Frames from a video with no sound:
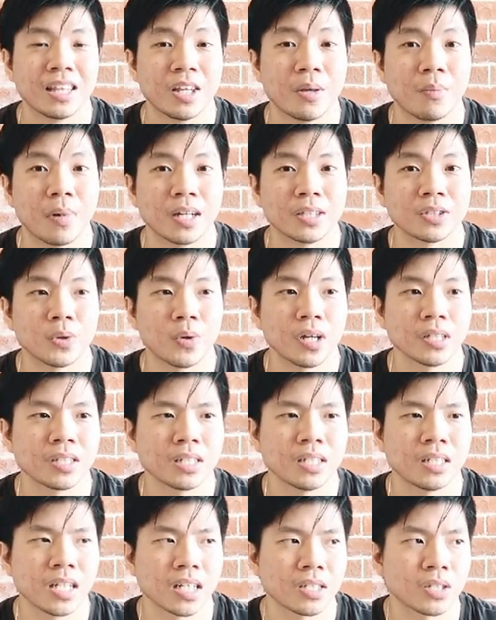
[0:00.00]
Diba? So I
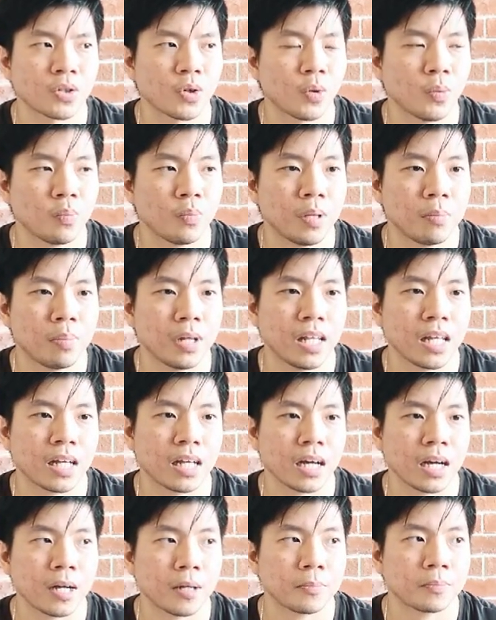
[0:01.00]
suggest kung
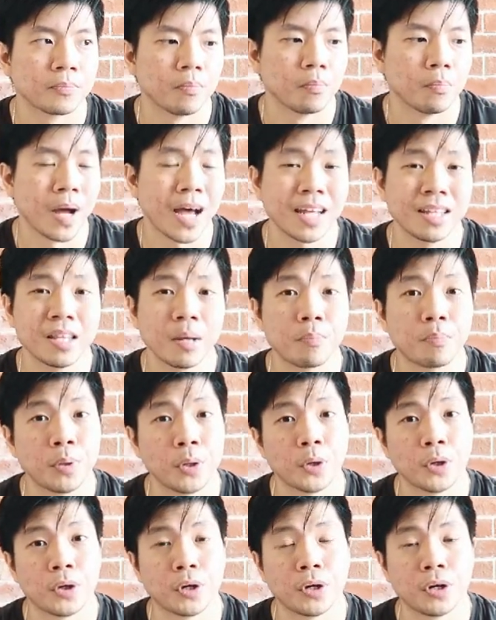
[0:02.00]
bibili ka, buy the
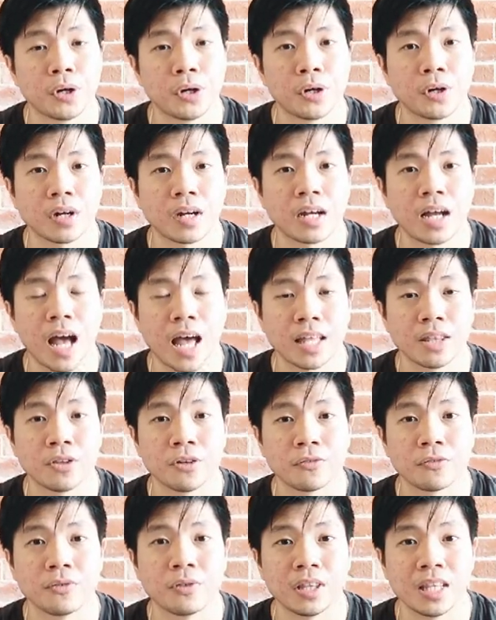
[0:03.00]
pure kind
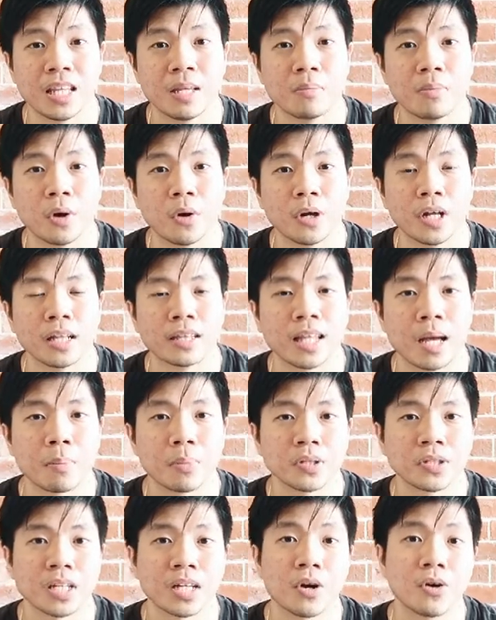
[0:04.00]
of neem oil,
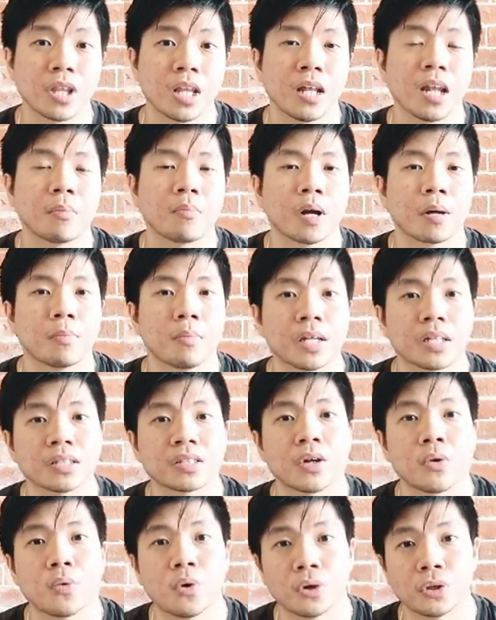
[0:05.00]
tapos ikaw na lang
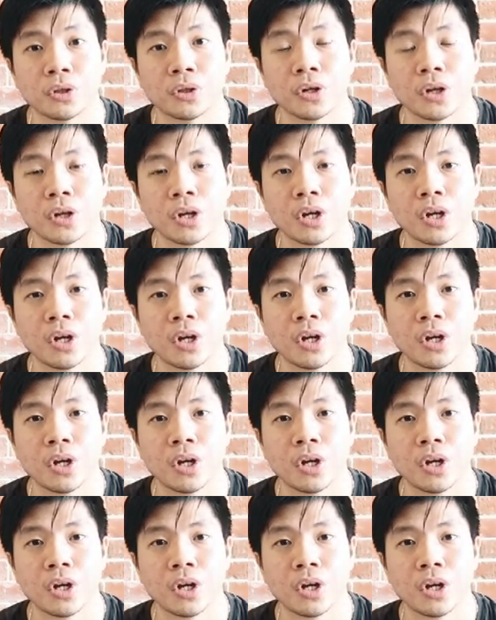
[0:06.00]
mag-mix sa water.